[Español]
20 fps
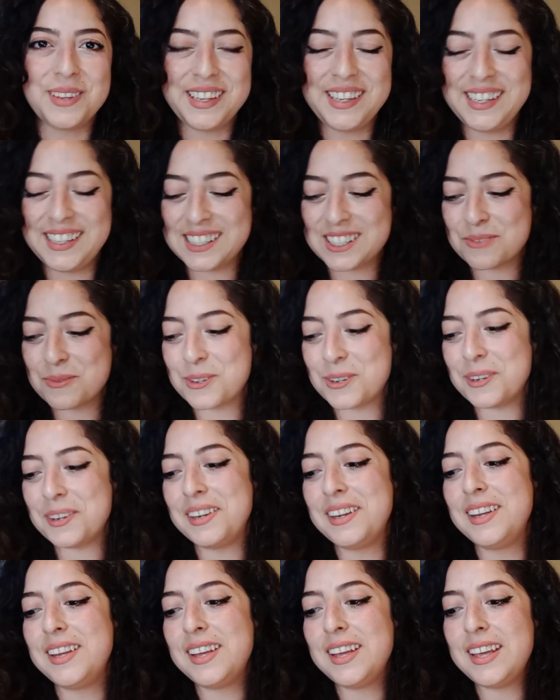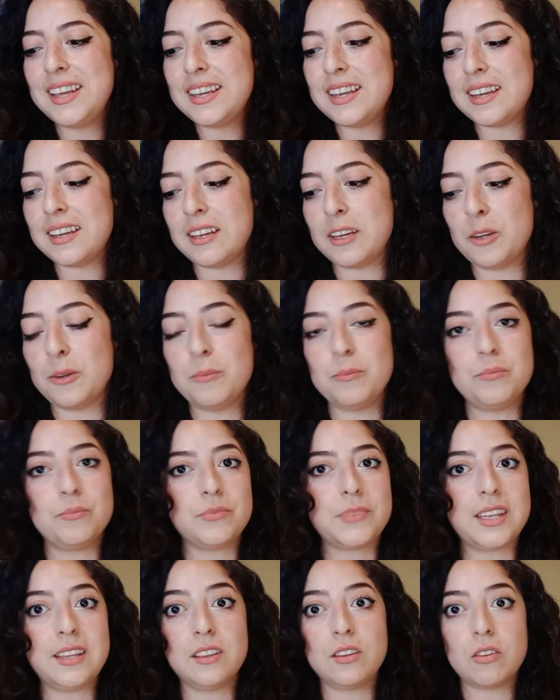mismo.
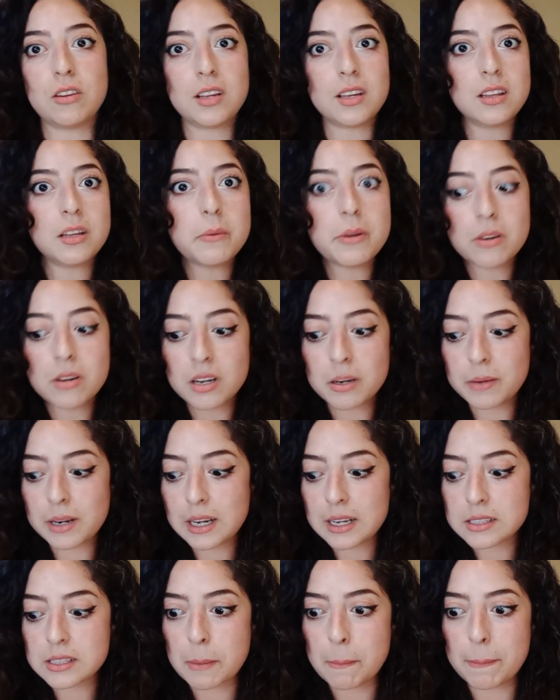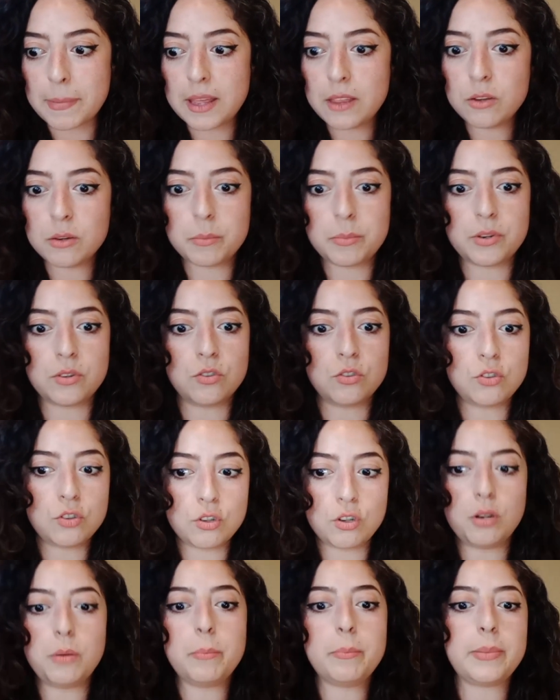Em, que en teoría debieron haberlas amado, pero
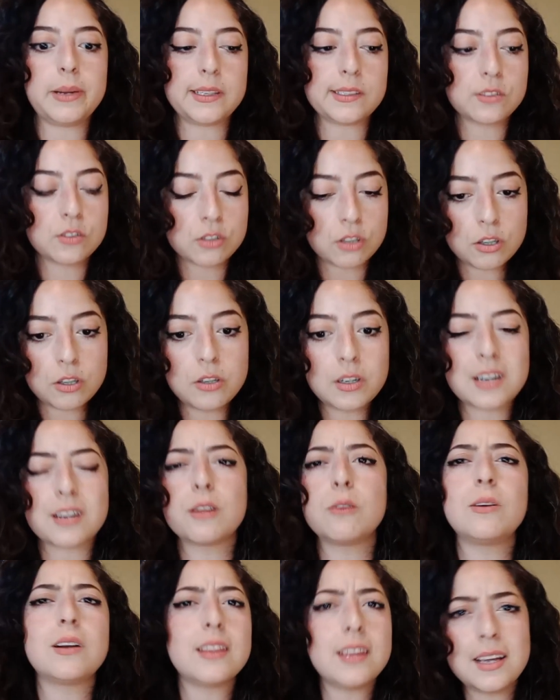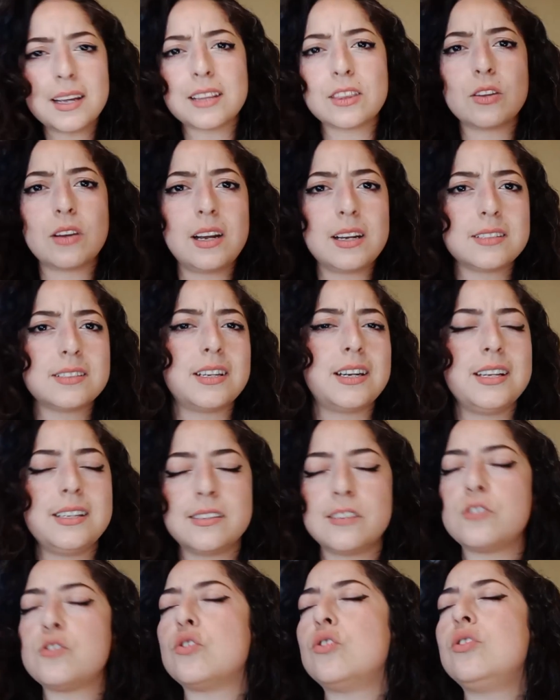no pasó. Recuerden que todas las
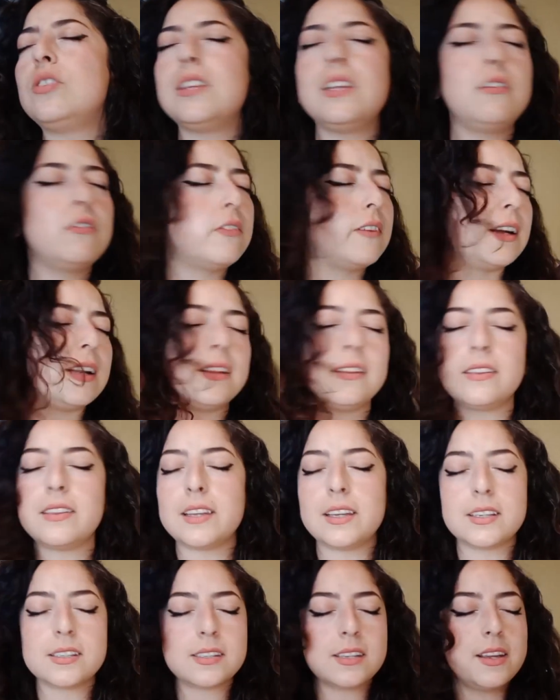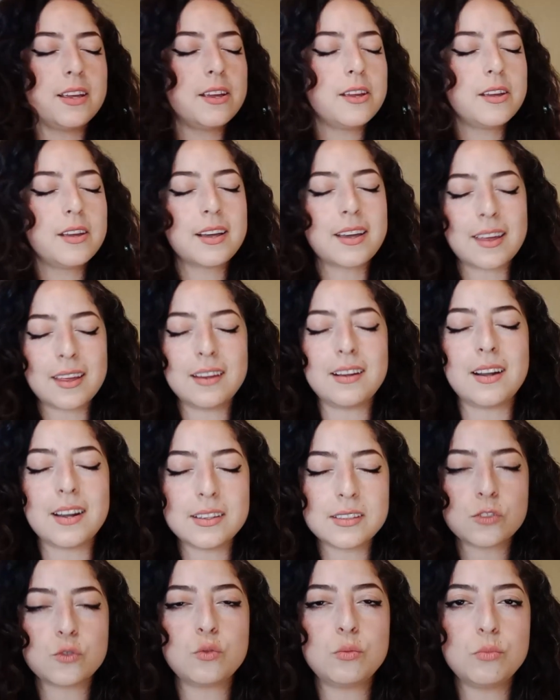narices son diferentes, cada
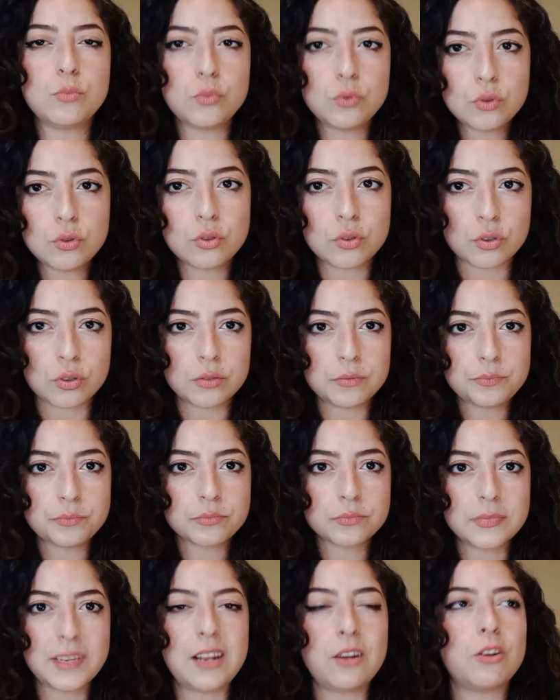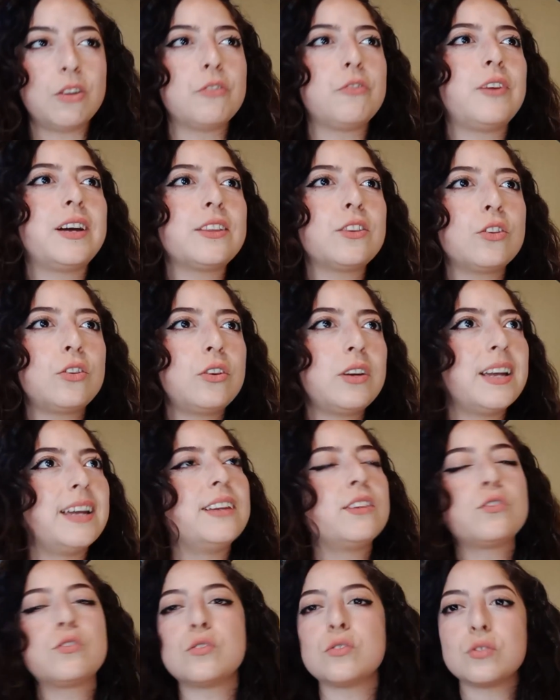nariz es un mundo. El olfato
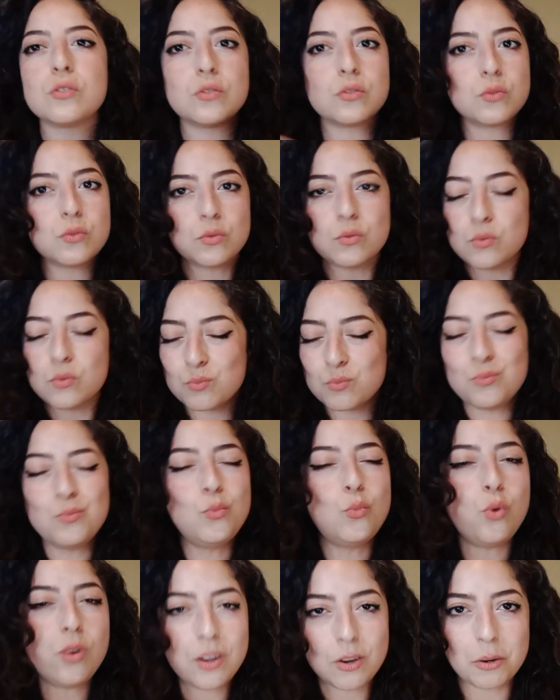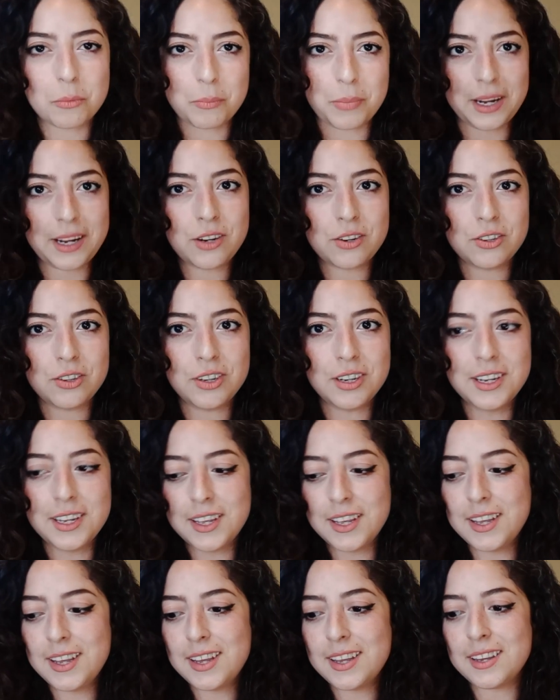es muy complejo
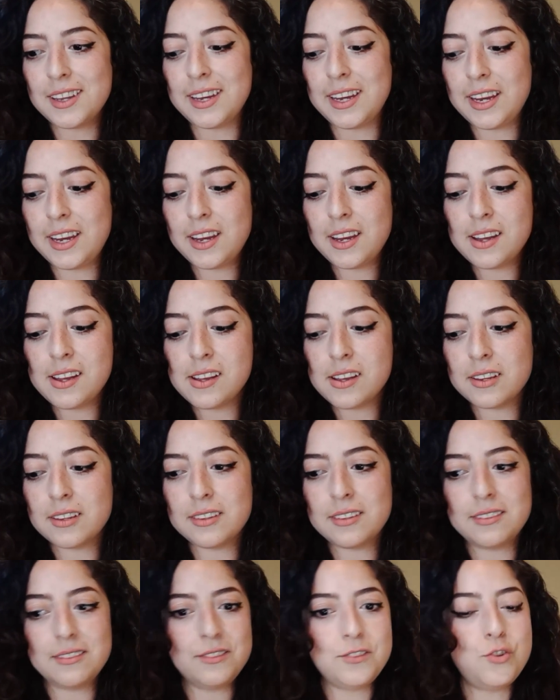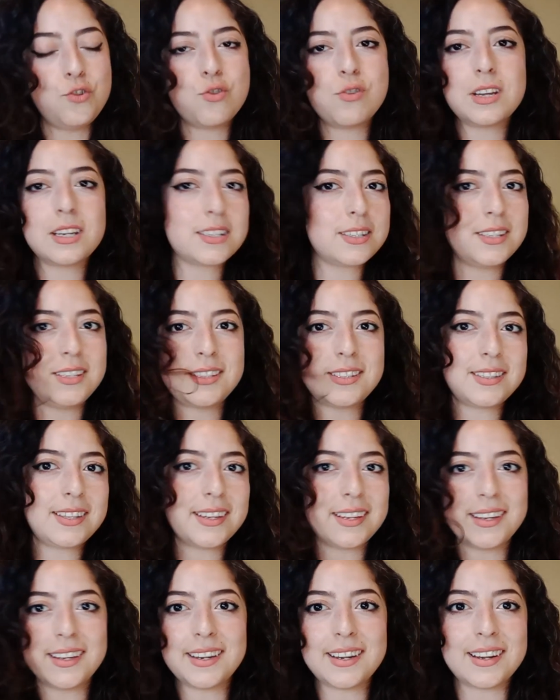y no
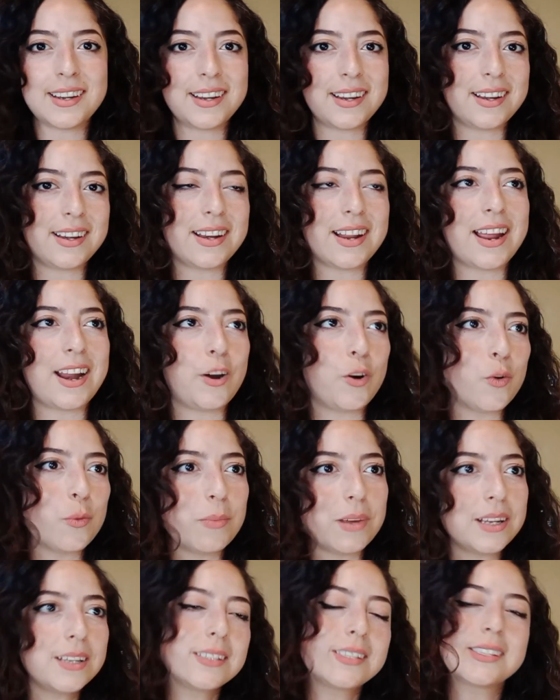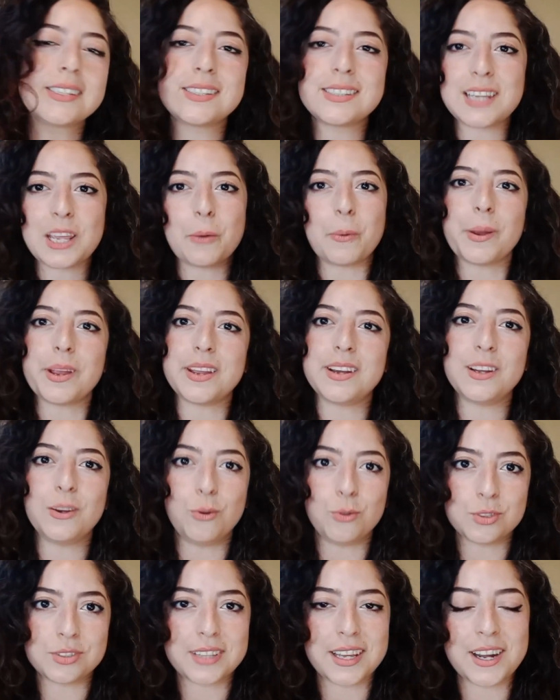existen aromas que vayan a
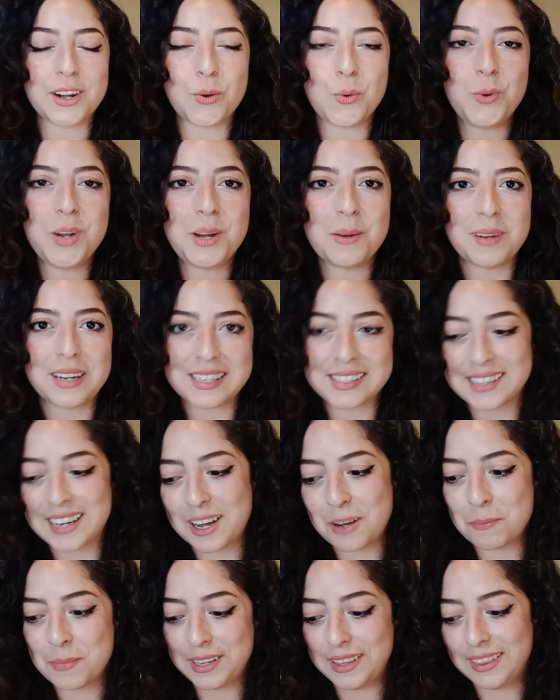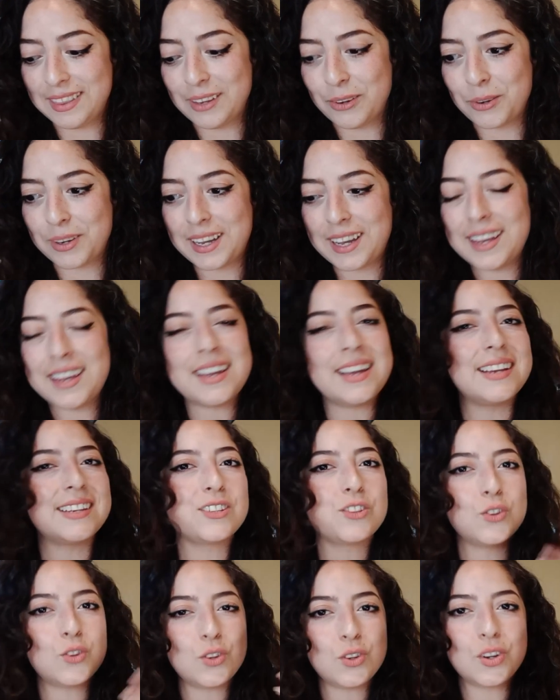gustar universalmente, ¿ok?
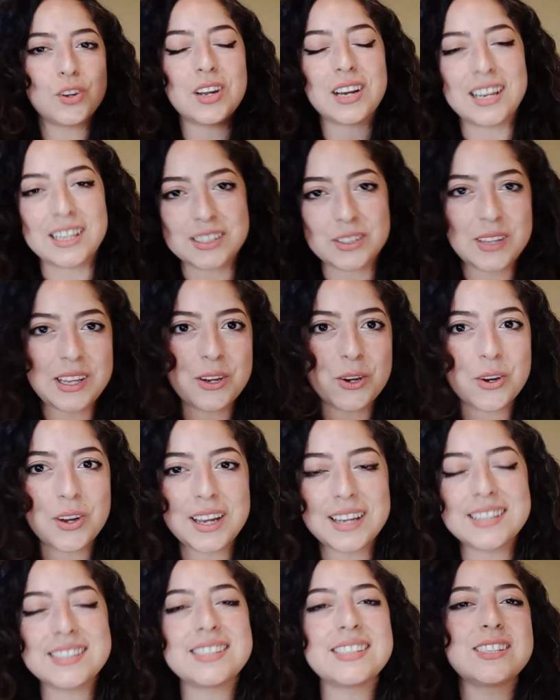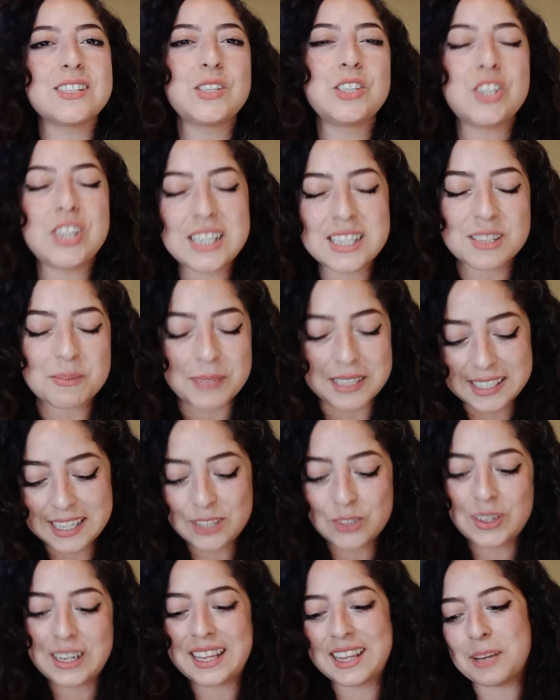Esto, les digo, es
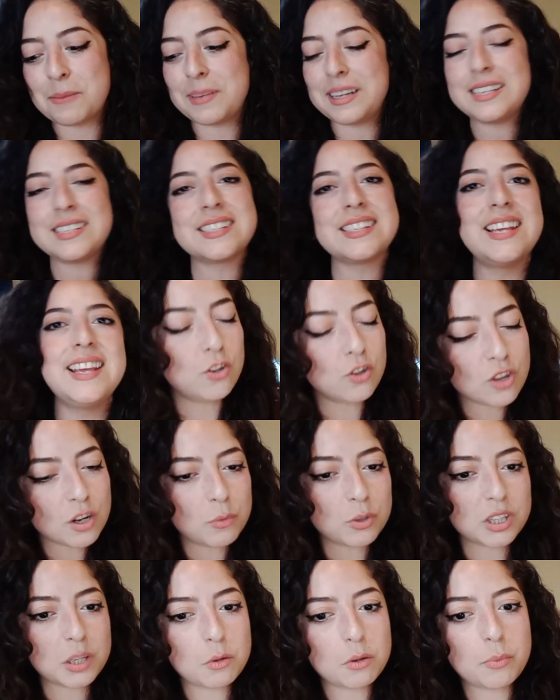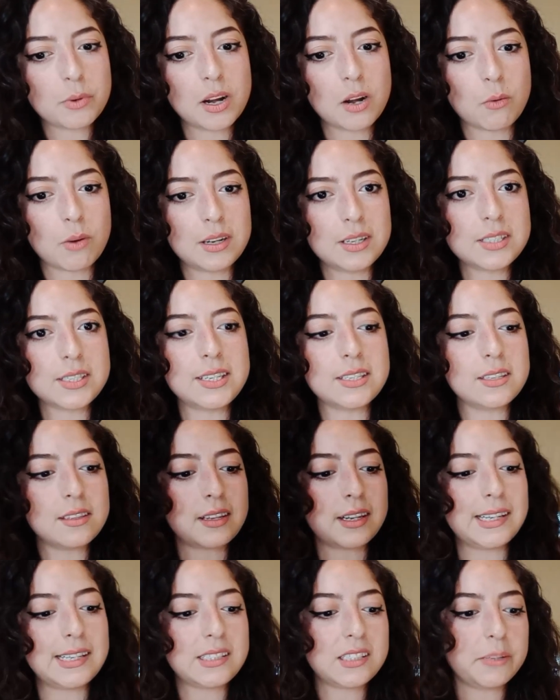chismecito nada más. Y otro motivo por el cual les quise
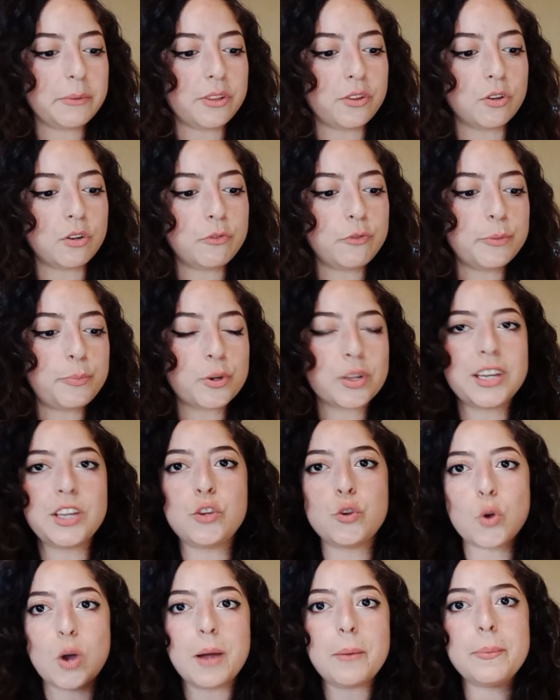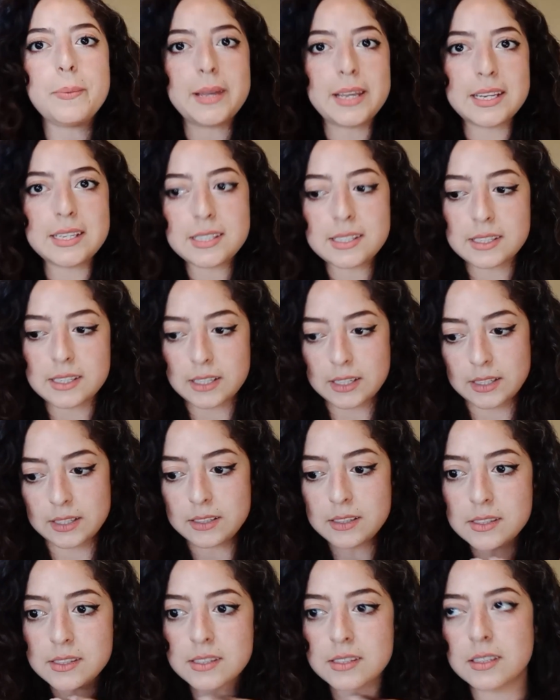traer este video fue porque yo a
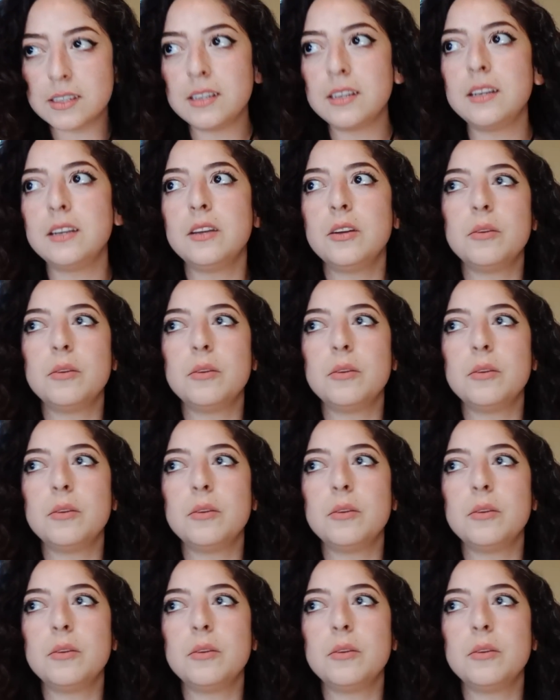veces